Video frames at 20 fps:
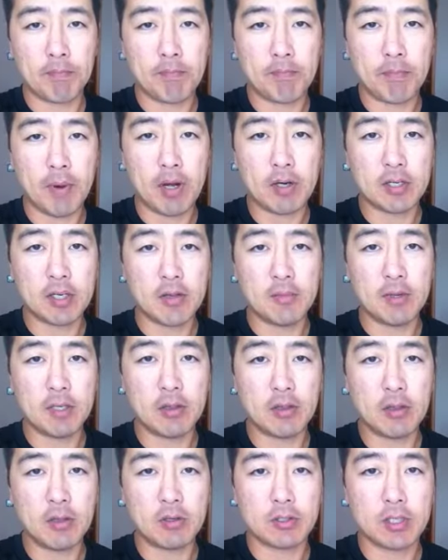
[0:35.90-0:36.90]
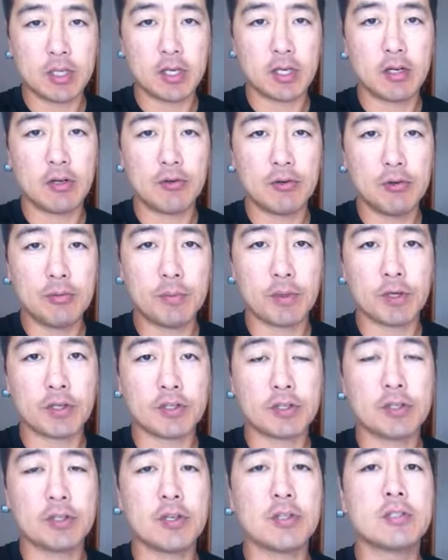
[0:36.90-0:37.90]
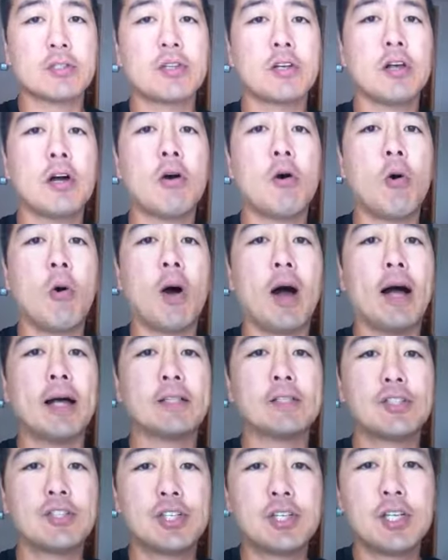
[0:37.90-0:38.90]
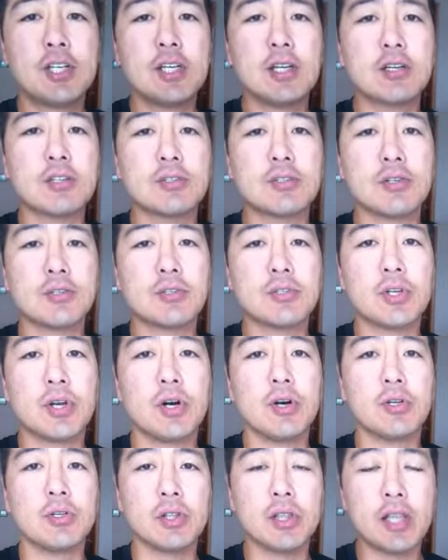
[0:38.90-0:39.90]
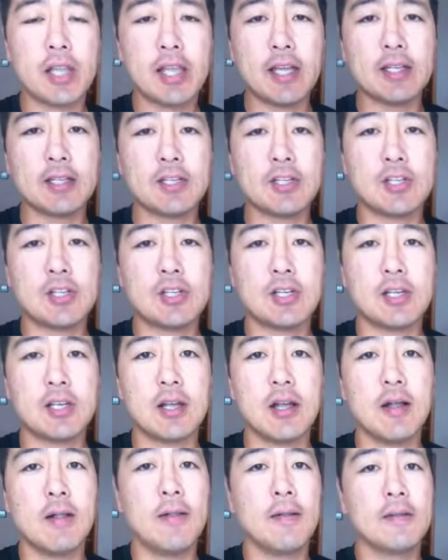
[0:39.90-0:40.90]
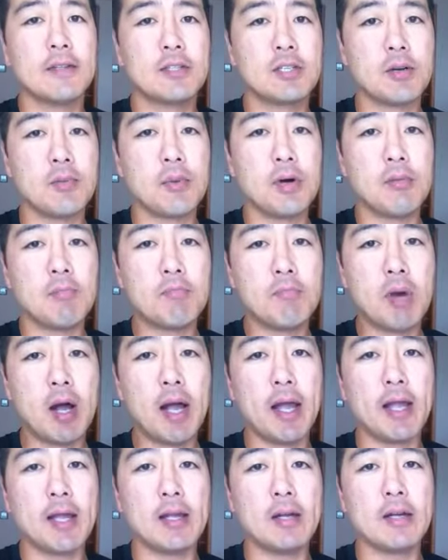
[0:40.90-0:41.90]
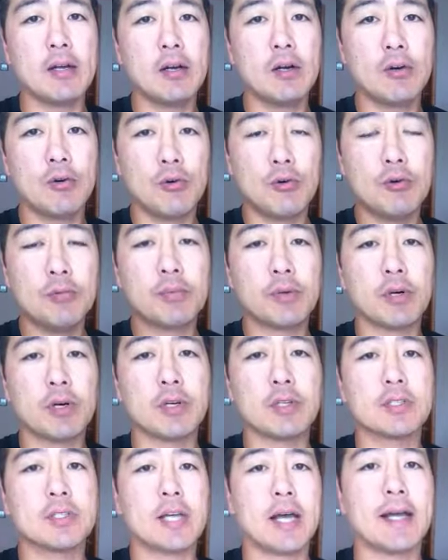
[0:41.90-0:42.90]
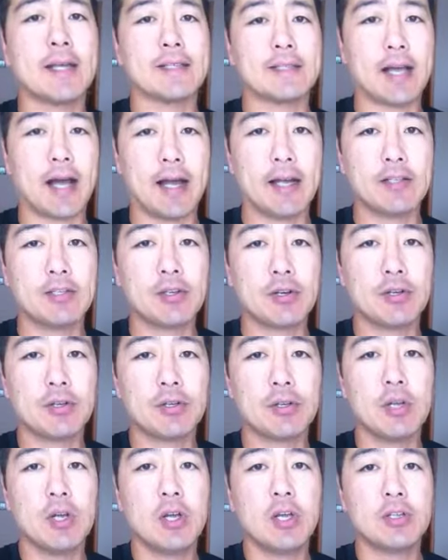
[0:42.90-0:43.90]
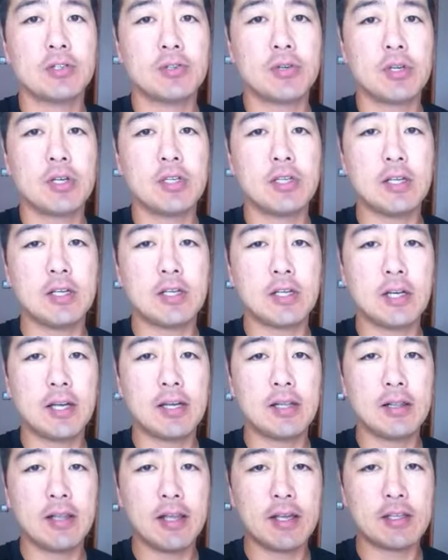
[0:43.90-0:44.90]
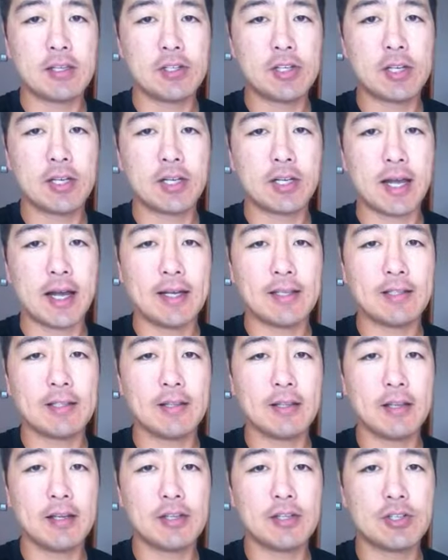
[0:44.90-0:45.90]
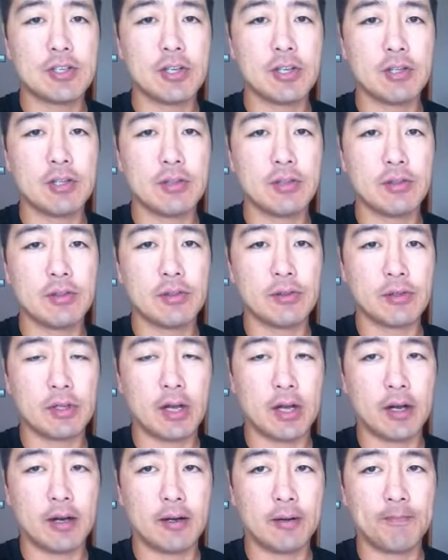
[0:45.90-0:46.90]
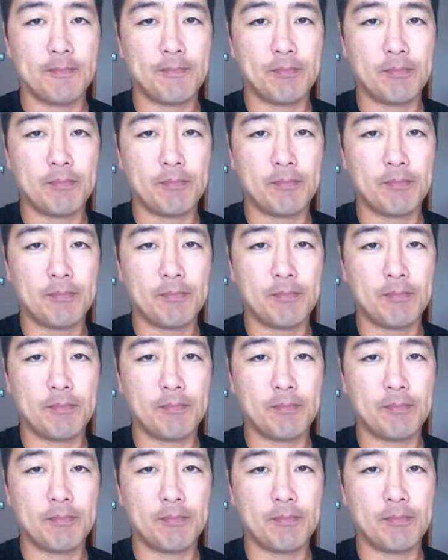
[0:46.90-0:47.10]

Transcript: 帮你们弄那个 Uber 是，只要花七个钟头练习怎么卖 Uber 在台中，所以你可以练习开始练习，呃，